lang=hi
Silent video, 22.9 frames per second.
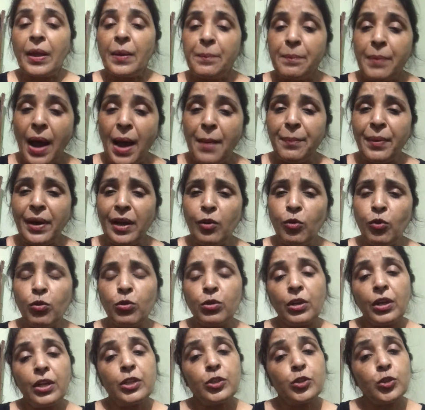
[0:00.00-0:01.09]
पापा लोग
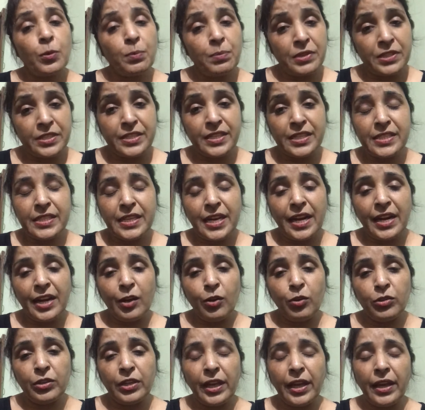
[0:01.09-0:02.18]
जो बिज़नेस कर रहे
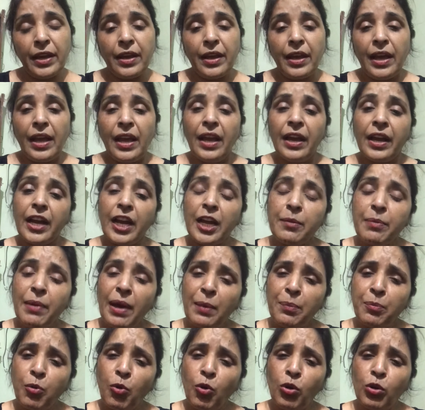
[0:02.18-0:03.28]
होते हैं कई बार
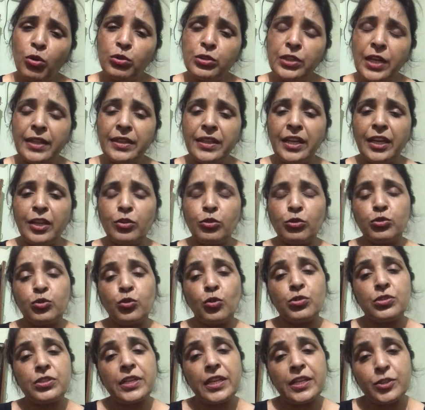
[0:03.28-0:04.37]
बोर हो जाते हैं तो
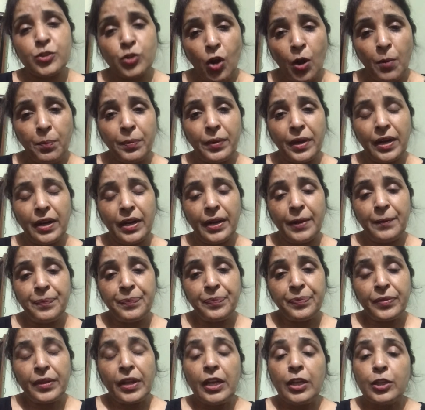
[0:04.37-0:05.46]
सोचते हैं जॉब कर लें
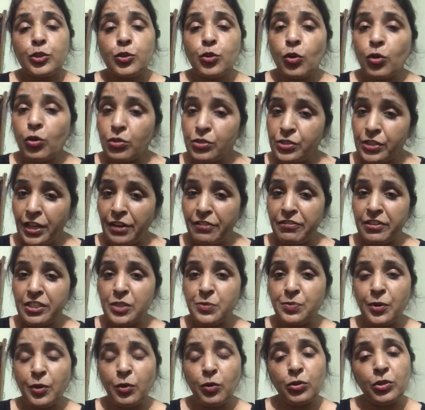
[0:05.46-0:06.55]
जो लोग
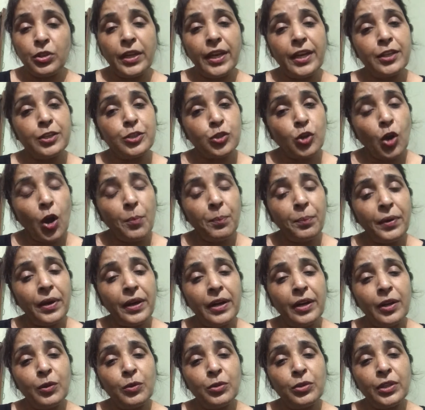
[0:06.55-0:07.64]
सर्विस में होते हैं जॉब कर
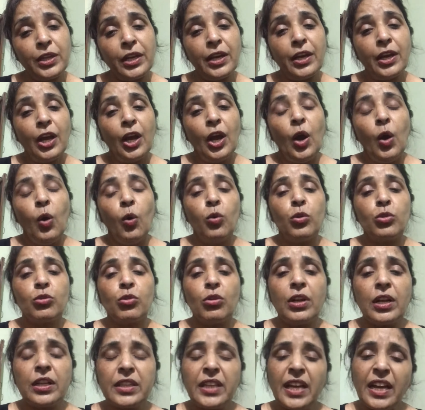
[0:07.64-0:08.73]
रहे होते हैं उनको
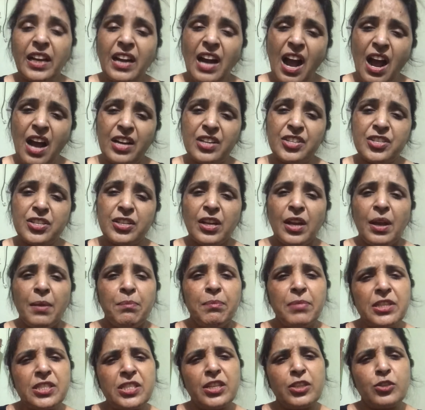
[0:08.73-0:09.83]
लगता है काश
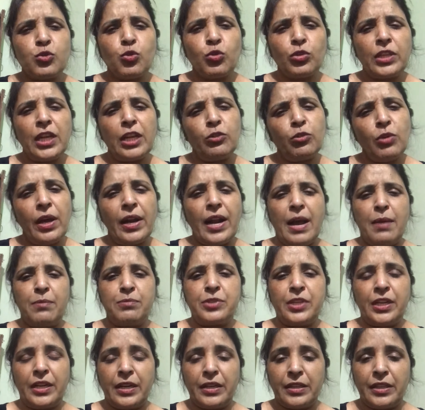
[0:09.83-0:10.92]
बिज़नेस होता तो आराम
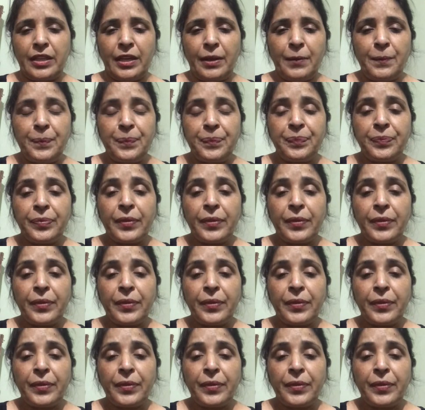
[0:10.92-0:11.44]
से करते हैं